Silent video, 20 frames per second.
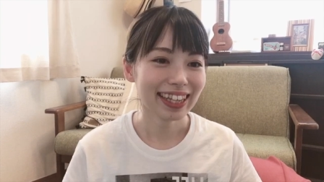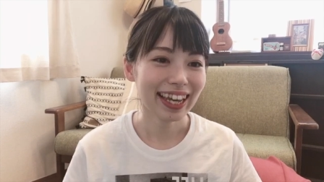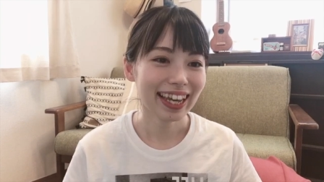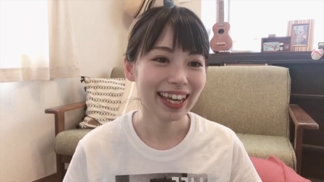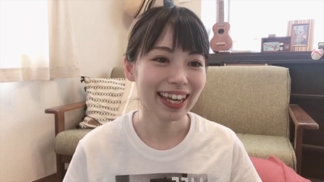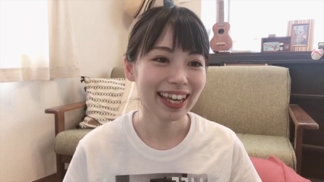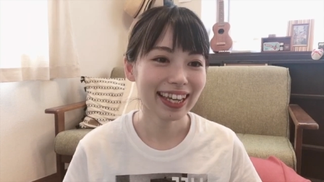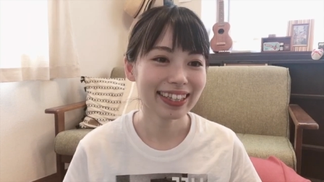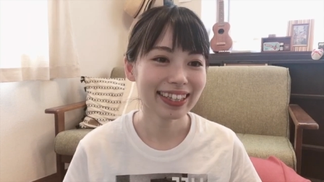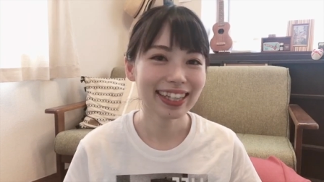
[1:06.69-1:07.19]
えー、
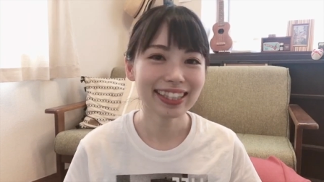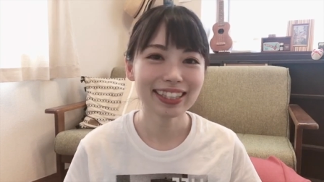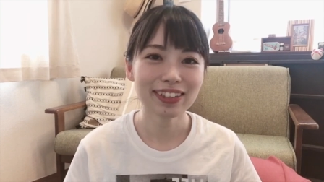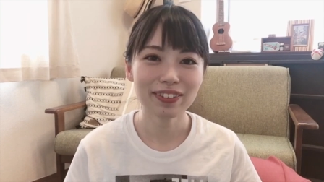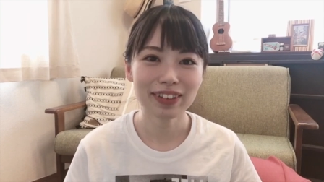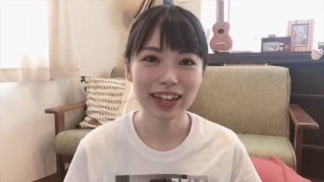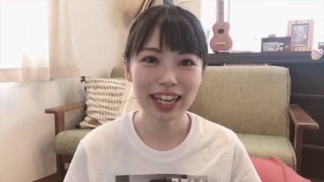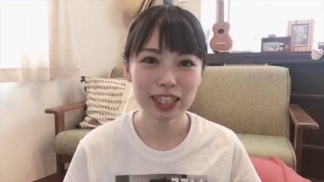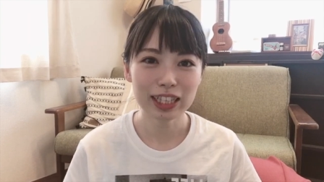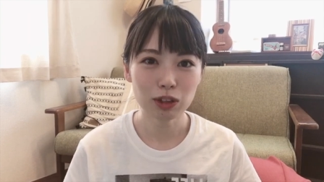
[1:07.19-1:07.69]
何
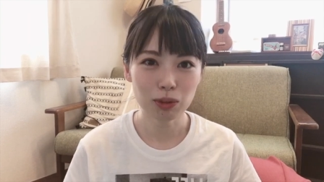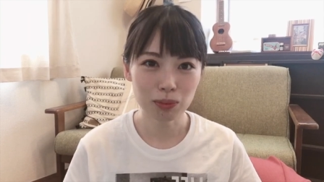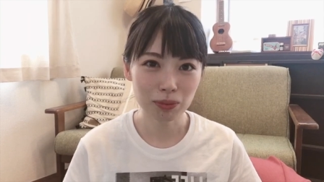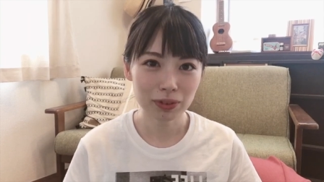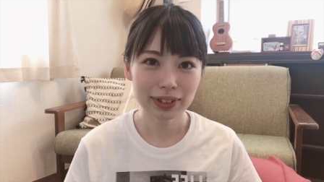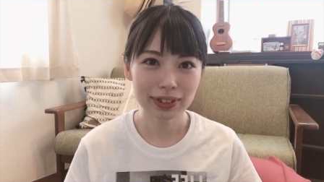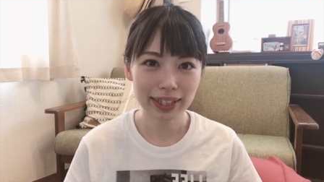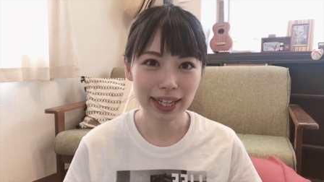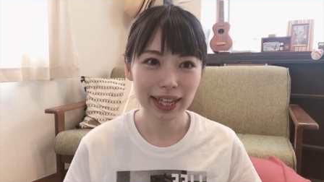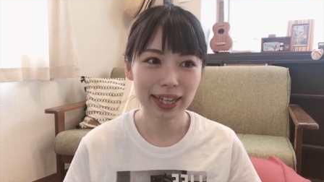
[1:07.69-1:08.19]
これと
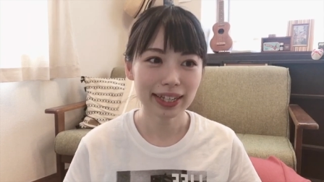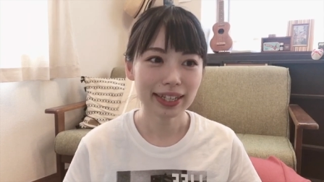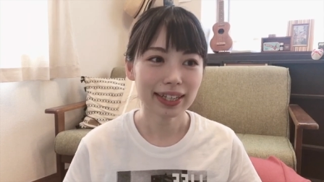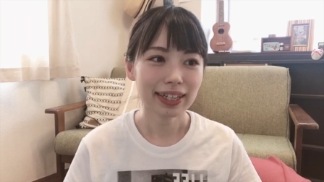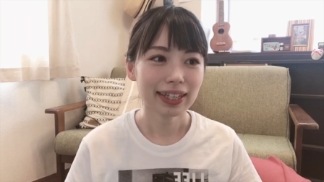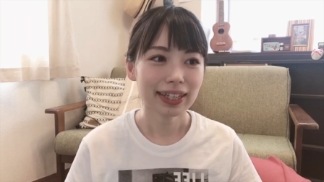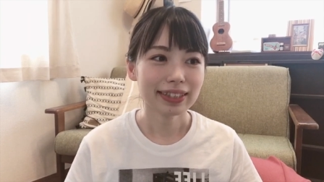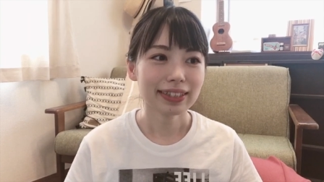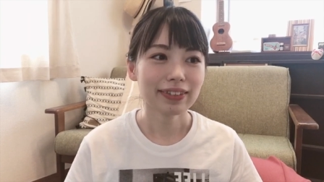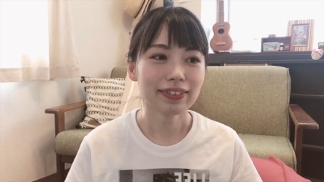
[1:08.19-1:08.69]
思って
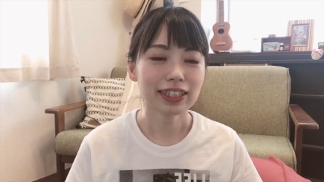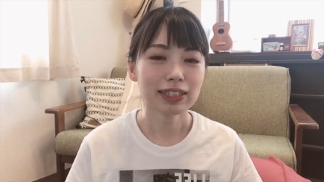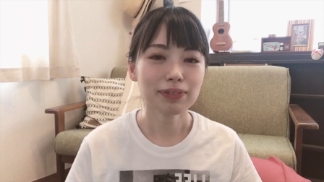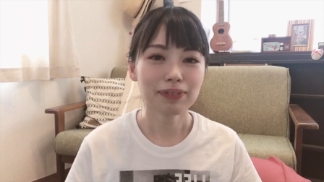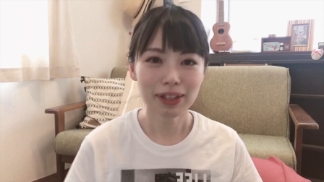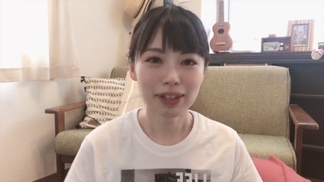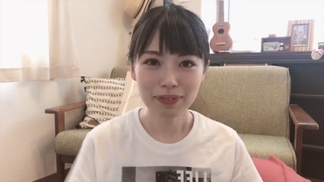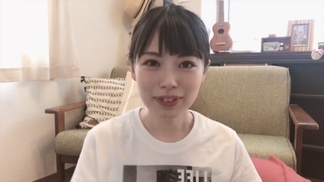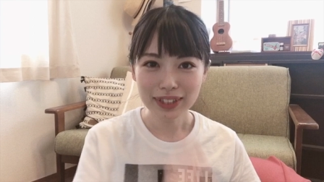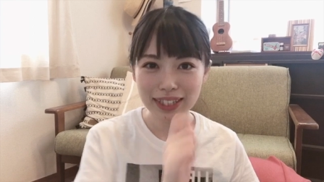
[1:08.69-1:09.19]
で私
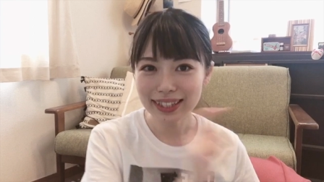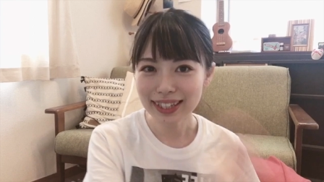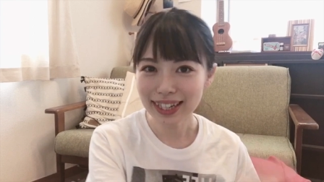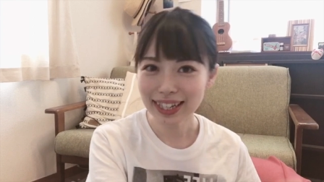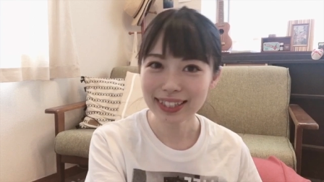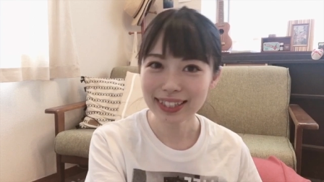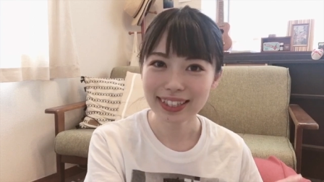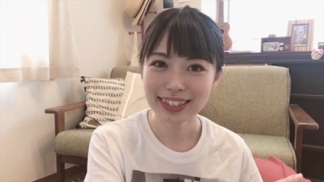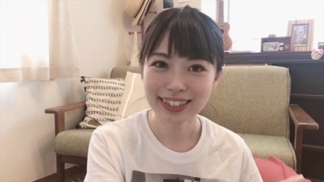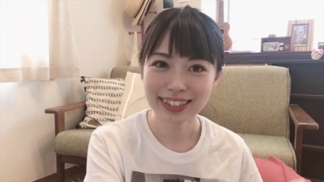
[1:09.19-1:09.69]
まだ見て
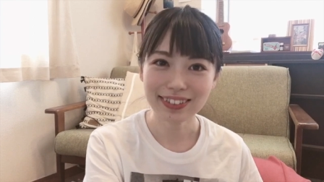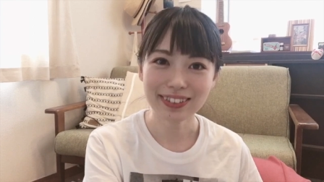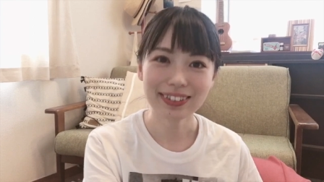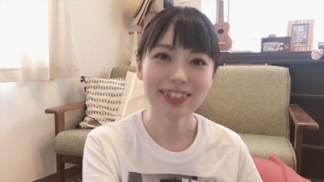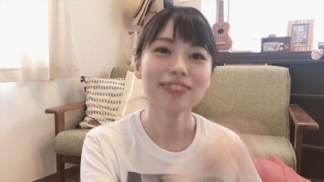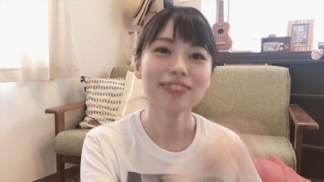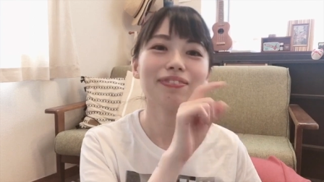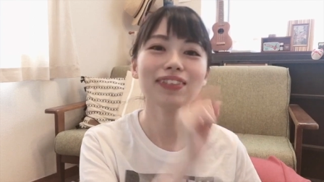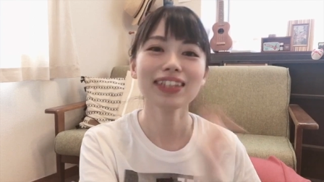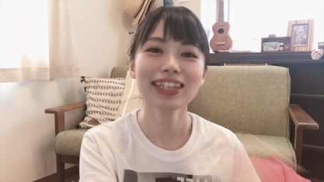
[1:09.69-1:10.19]
ないんですよ
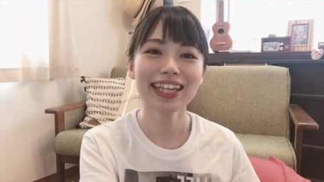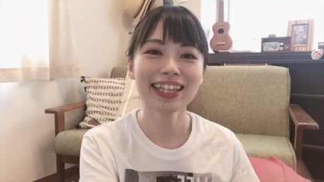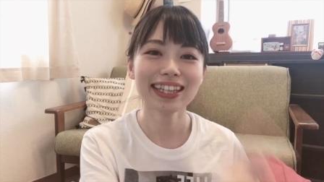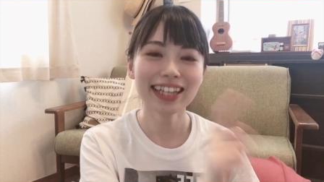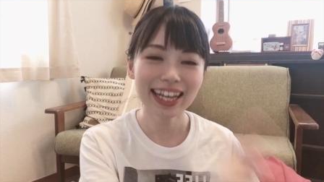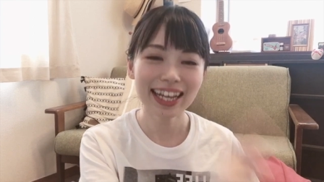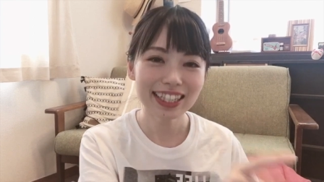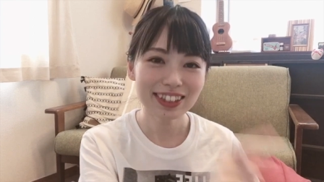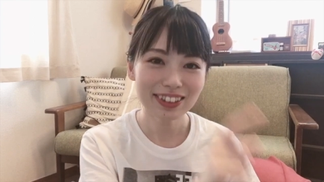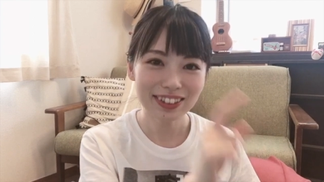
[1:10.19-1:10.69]
見て
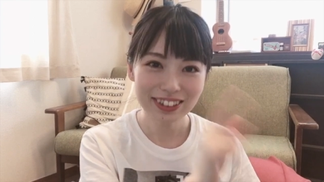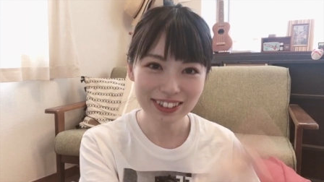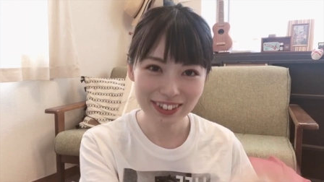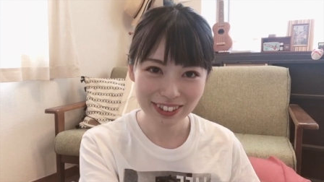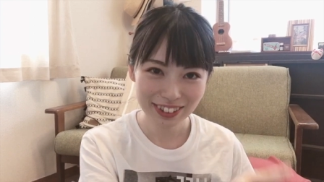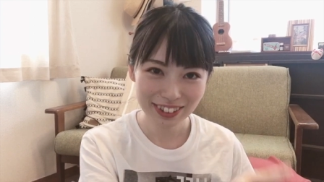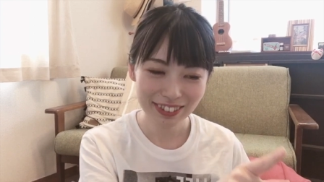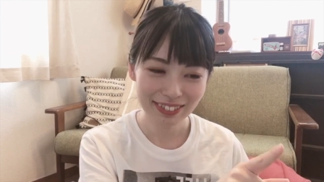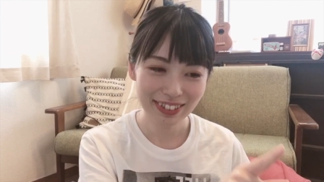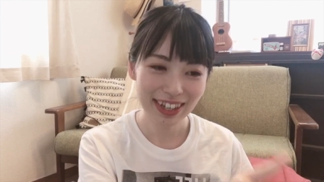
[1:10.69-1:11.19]
ないという
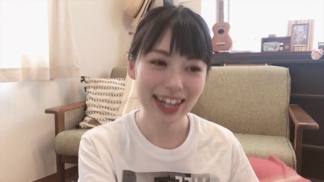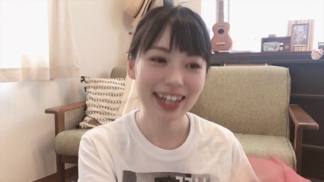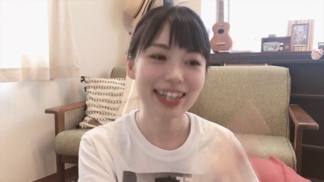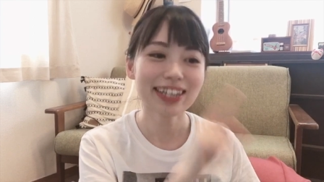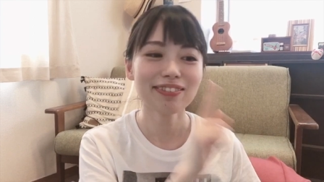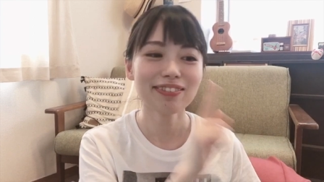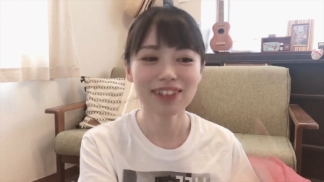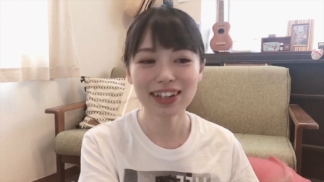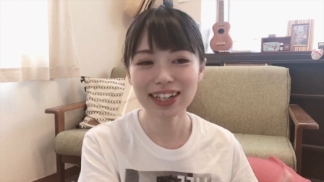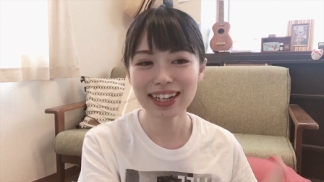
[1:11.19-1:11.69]
ことは
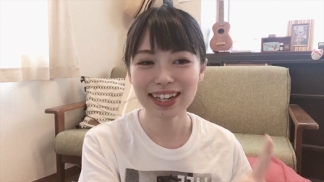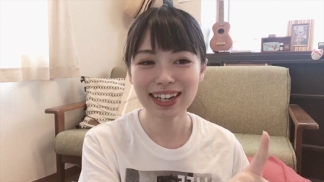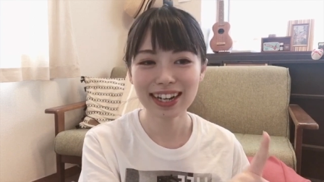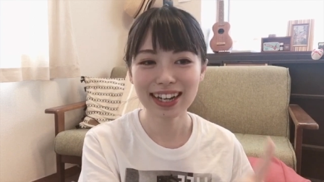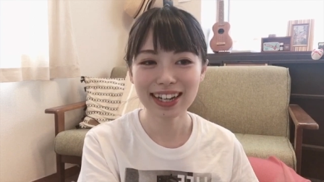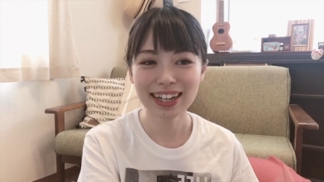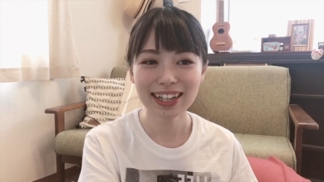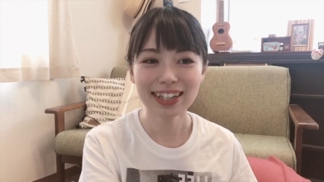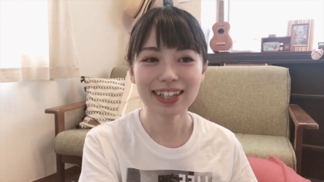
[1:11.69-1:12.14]
今から